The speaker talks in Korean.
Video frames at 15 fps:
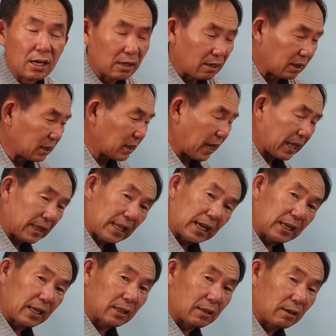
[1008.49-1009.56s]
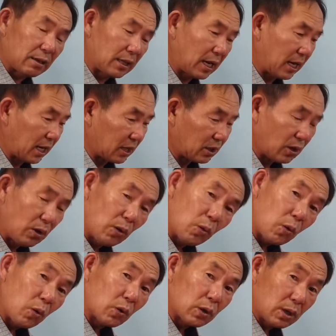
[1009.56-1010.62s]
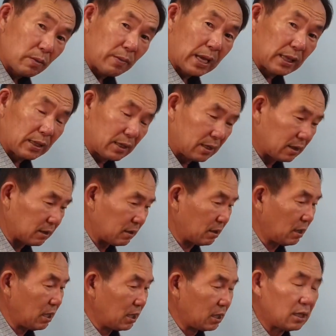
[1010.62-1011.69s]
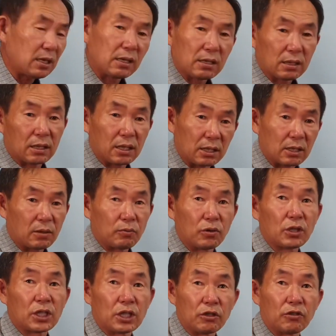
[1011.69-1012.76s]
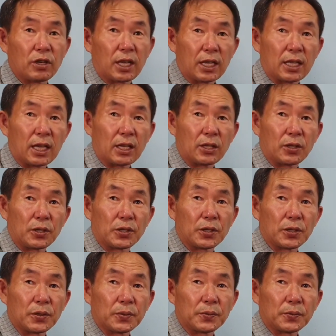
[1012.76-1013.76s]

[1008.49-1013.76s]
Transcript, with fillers: 거기서 한 단계 더나가서 호구를 만드는 것. 이런 것들이 전부 기술에 해당이 되죠.